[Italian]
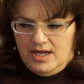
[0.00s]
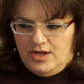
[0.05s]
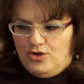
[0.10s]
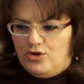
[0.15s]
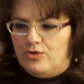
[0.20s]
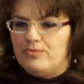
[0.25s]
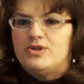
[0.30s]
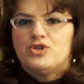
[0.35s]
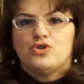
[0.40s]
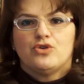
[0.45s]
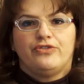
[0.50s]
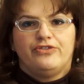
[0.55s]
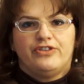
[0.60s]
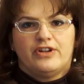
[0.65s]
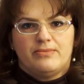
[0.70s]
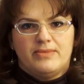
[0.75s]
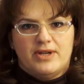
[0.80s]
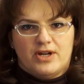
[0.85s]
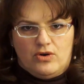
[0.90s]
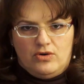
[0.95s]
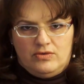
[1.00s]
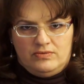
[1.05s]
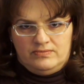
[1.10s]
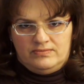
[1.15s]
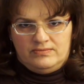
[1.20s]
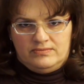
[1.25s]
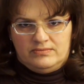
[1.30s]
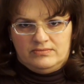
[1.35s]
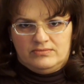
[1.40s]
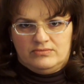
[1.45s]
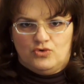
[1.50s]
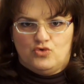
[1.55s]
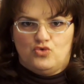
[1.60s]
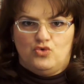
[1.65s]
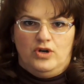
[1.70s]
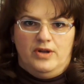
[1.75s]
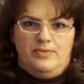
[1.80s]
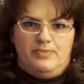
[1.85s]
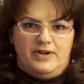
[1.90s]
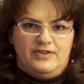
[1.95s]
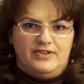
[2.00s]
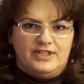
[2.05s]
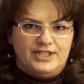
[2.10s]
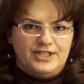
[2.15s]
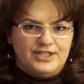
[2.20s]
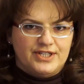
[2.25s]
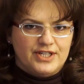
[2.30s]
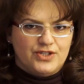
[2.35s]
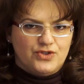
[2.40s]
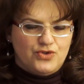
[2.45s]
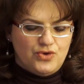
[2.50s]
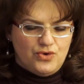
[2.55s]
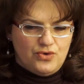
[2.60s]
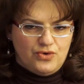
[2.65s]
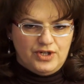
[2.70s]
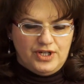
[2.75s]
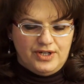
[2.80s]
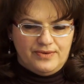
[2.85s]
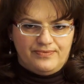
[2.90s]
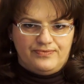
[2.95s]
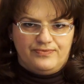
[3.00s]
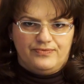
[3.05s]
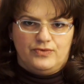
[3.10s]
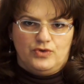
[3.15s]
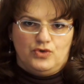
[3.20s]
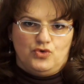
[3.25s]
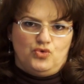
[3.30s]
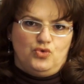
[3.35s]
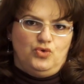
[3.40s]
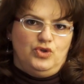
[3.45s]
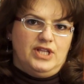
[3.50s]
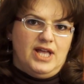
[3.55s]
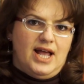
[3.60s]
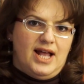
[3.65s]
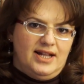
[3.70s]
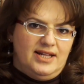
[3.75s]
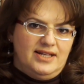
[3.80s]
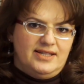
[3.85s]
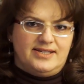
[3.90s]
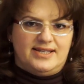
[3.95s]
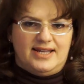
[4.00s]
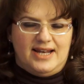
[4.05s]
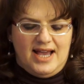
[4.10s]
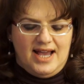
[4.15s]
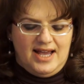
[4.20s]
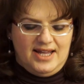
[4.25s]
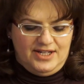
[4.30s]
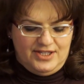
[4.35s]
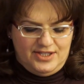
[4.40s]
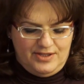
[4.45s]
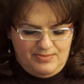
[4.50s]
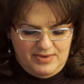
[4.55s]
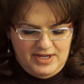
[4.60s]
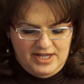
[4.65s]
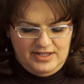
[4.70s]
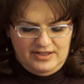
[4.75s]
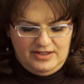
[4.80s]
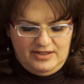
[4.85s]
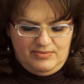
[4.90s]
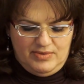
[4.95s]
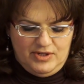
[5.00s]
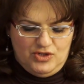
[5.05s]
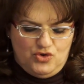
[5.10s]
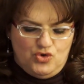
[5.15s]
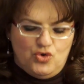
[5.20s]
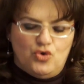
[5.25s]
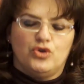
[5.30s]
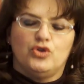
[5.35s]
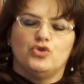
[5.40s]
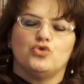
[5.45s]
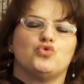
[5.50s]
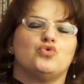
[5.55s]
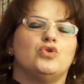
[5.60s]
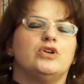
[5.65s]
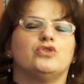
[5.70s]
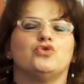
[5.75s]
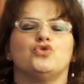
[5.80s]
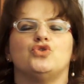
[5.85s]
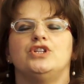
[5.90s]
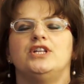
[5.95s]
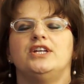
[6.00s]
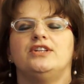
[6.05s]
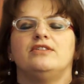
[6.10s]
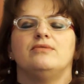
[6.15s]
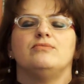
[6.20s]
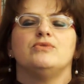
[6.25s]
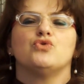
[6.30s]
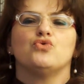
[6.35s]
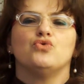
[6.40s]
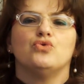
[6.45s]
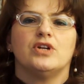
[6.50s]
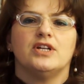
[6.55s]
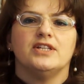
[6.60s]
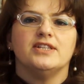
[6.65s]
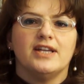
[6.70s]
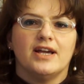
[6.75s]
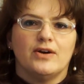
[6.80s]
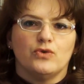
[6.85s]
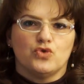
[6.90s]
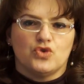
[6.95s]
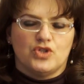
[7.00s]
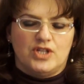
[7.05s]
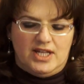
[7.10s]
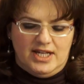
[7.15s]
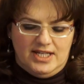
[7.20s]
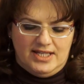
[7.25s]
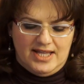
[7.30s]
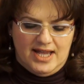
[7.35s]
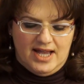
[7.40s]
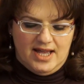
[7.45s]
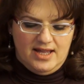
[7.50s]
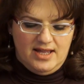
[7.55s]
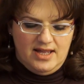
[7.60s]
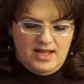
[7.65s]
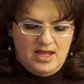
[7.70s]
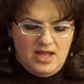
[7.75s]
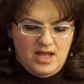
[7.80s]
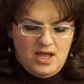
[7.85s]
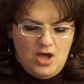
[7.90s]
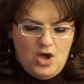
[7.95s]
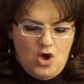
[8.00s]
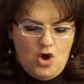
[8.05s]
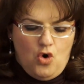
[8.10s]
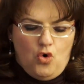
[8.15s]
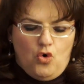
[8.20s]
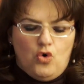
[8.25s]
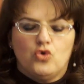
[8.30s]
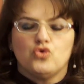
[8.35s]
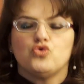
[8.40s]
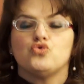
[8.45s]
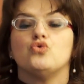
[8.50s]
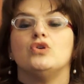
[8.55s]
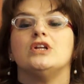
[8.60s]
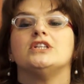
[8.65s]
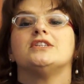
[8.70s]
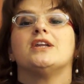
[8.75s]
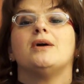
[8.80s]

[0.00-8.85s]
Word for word: Non mi soffermerò sulle privatizzazioni, sui tagli, salari, stipendi, pensioni o sulle cosiddette misure di austerità o sulla